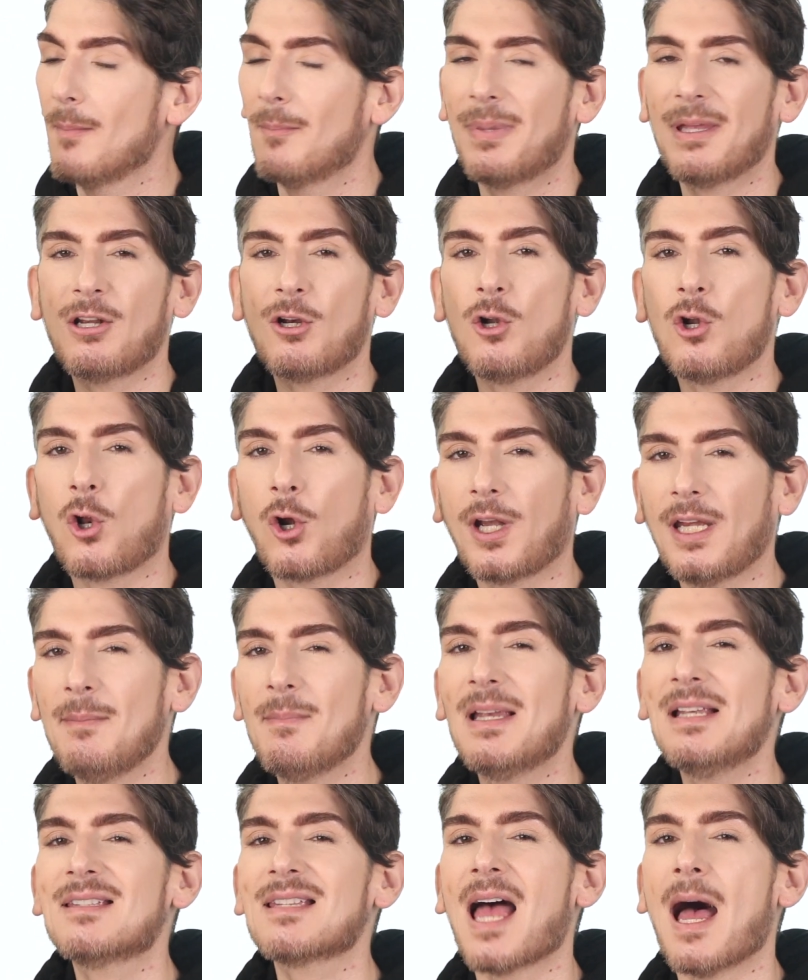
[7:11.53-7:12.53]
pero los
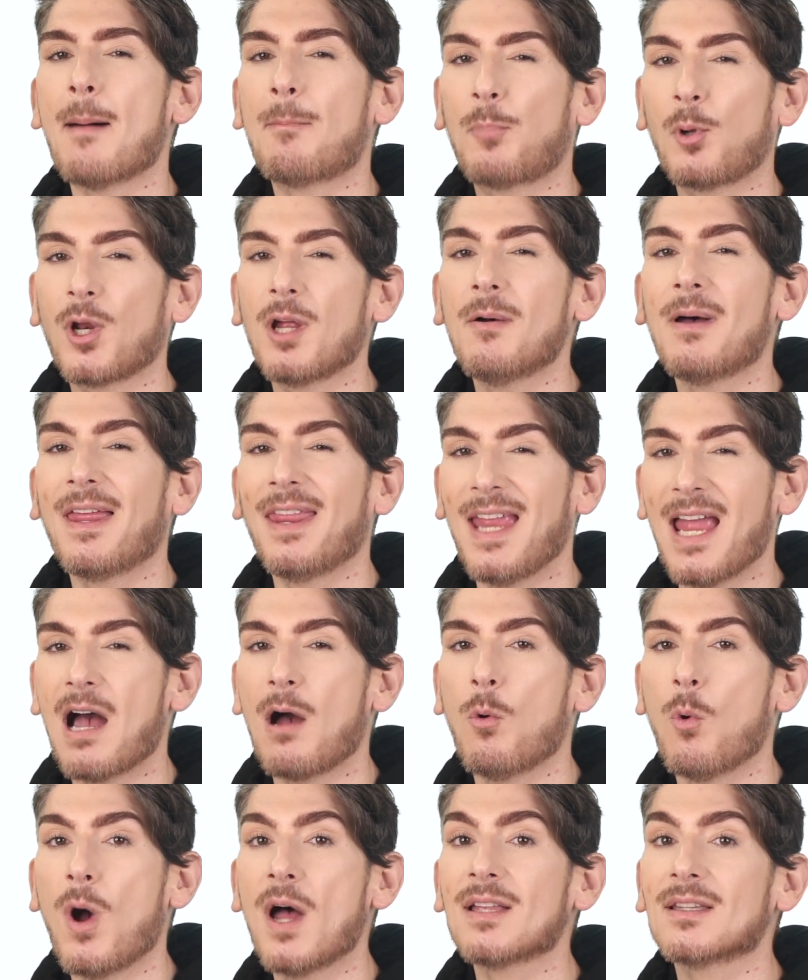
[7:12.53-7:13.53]
rímels a prueba de
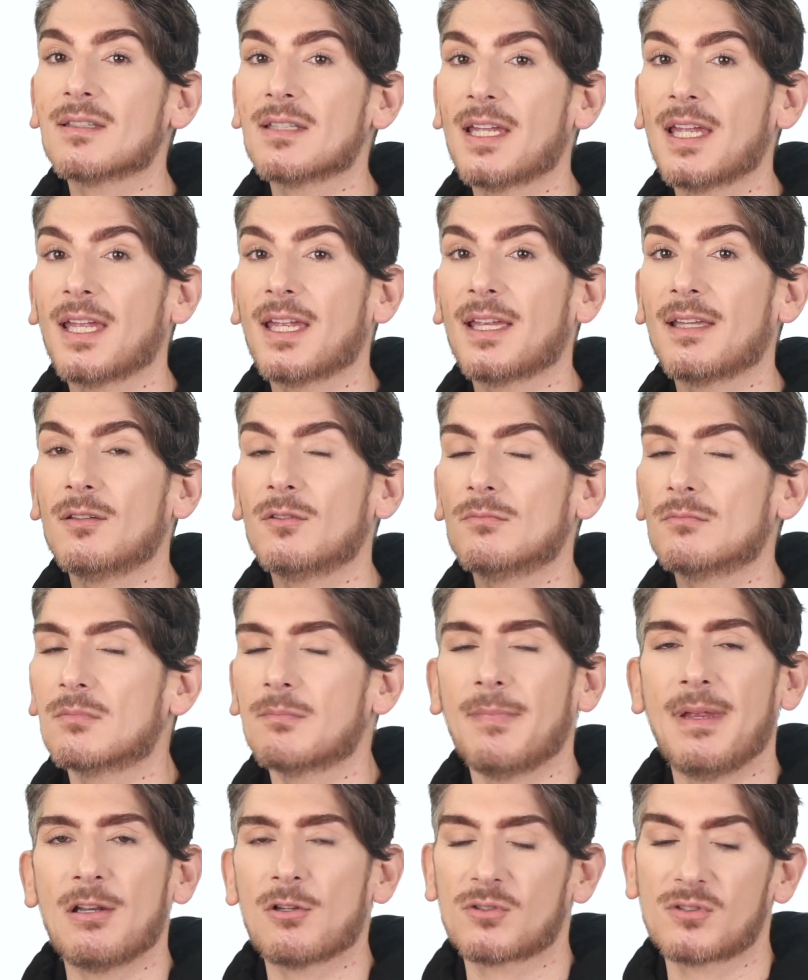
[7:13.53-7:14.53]
agua eh,
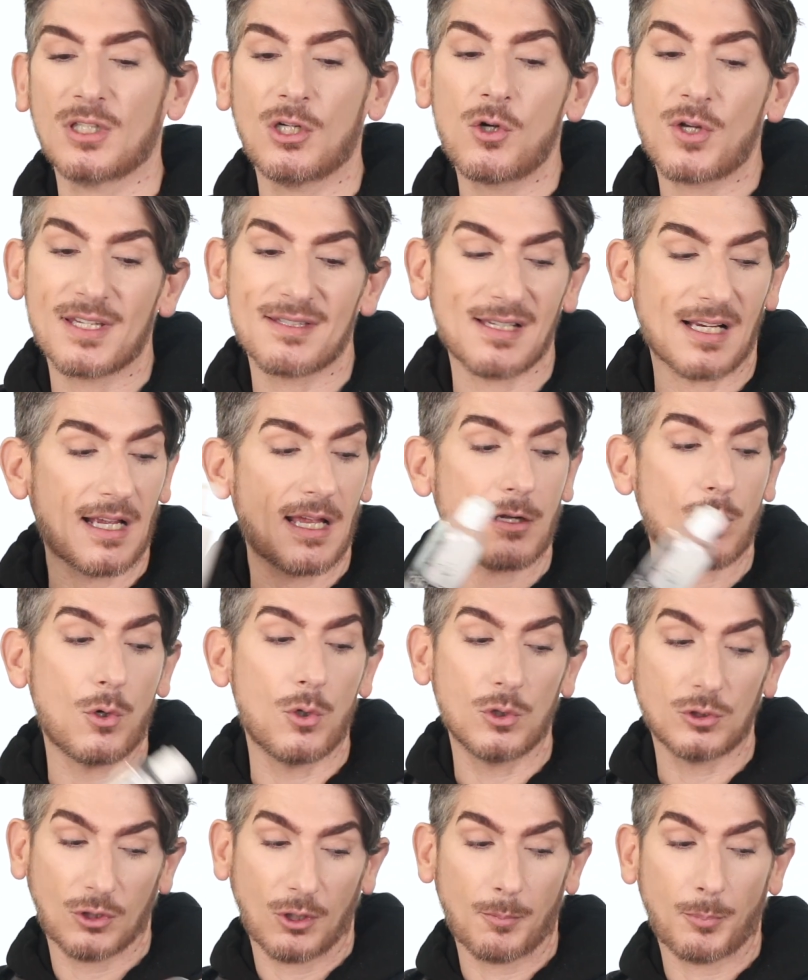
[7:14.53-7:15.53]
me los tengo que sacar
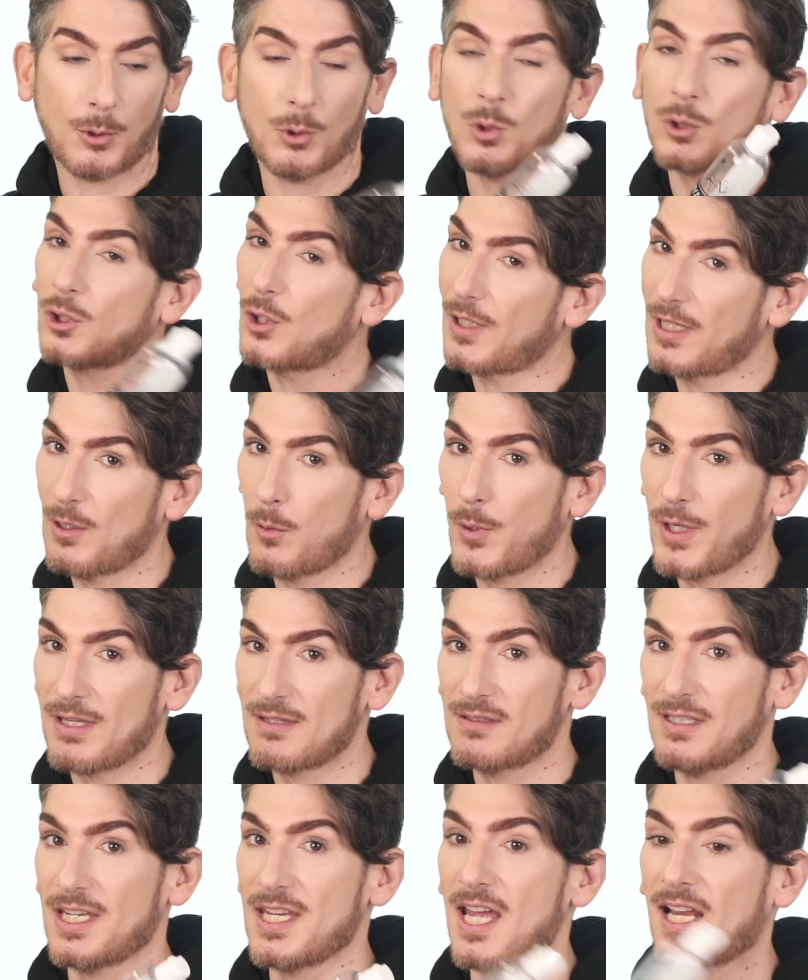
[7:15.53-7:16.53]
con otro producto que les voy a
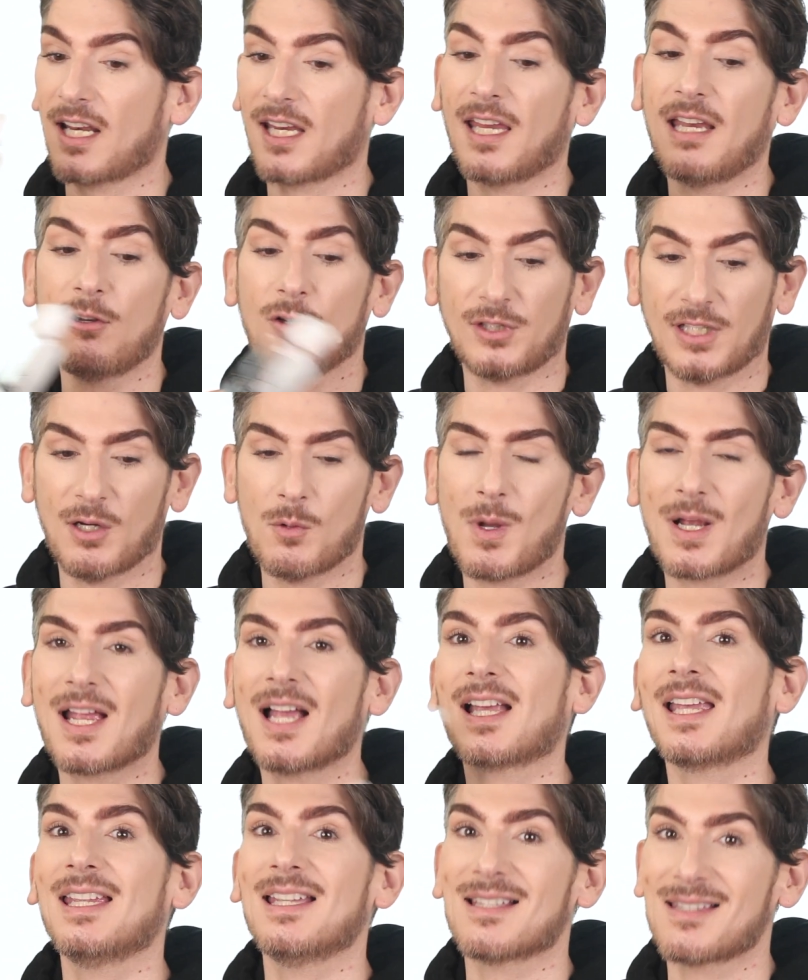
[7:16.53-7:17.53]
enseñar que lo tengo
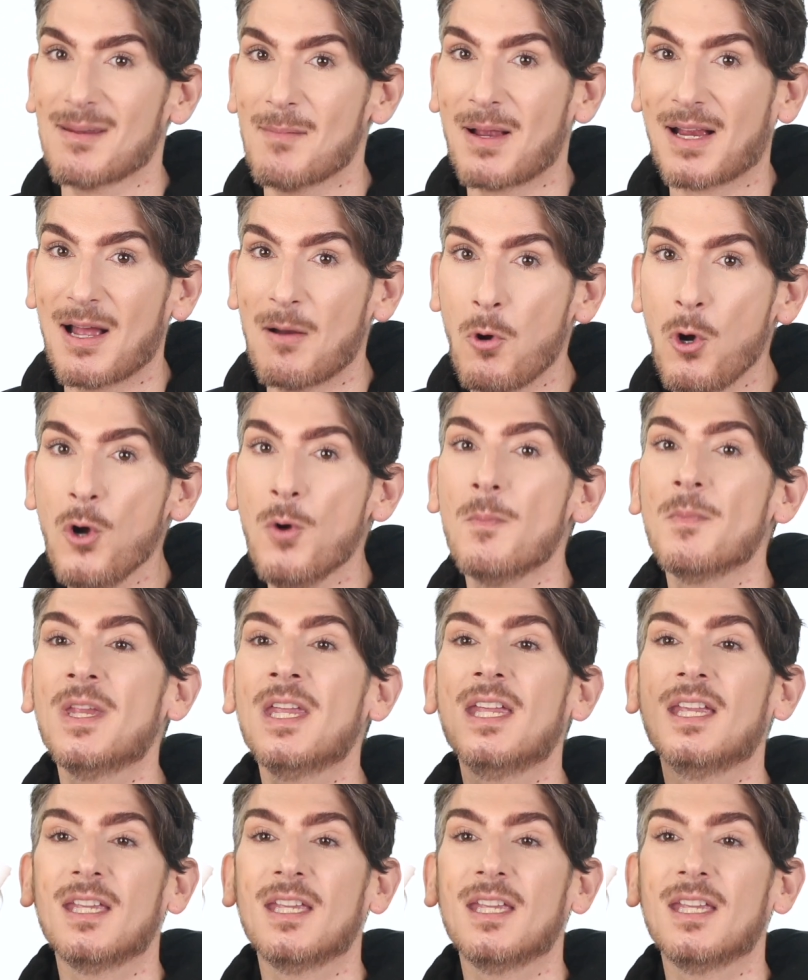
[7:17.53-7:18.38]
acá, que ya se me acabó.